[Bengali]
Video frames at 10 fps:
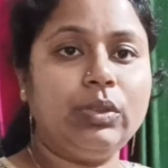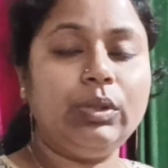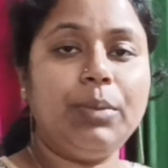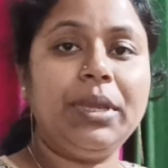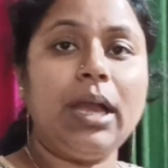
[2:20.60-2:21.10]
তো
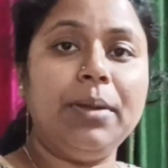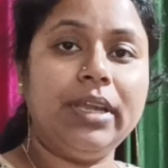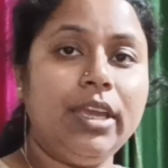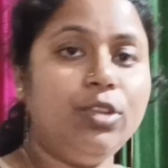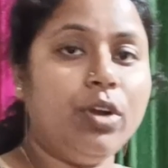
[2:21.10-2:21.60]
আমি খাবার
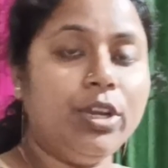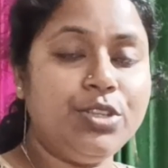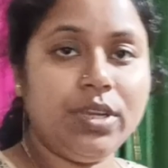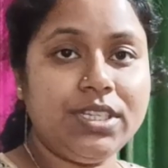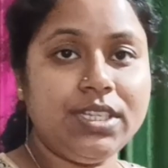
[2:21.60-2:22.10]
খেয়ে কিন্তু ঘরে
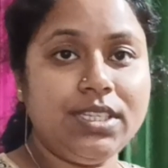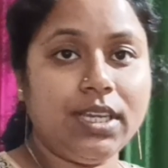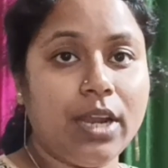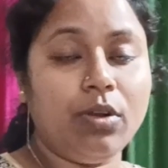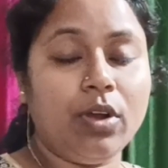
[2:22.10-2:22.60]
চলে এসেছি
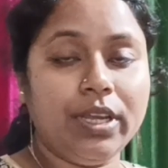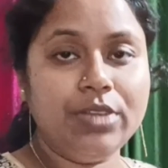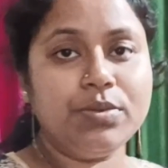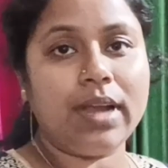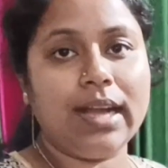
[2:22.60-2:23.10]
কারণ ঘরে
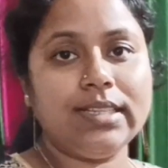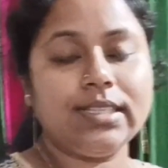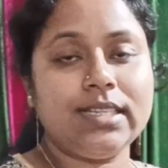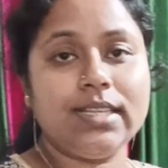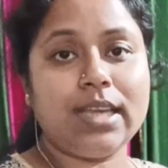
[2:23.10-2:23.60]
কিছু কাজ
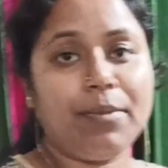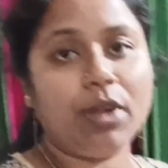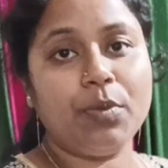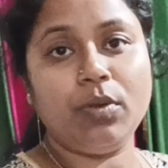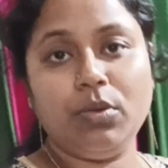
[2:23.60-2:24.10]
আছে জামা
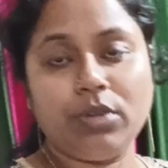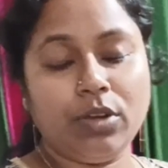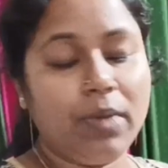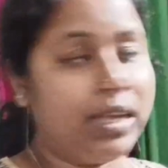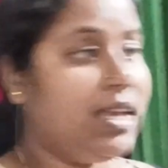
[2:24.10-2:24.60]
কাপড়গুলো
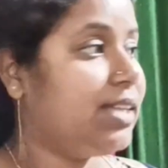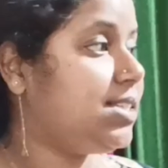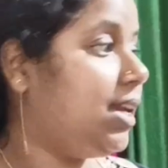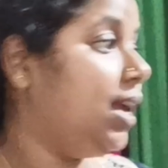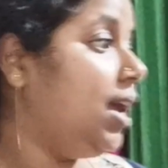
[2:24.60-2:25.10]
উঠানো বাকি আছে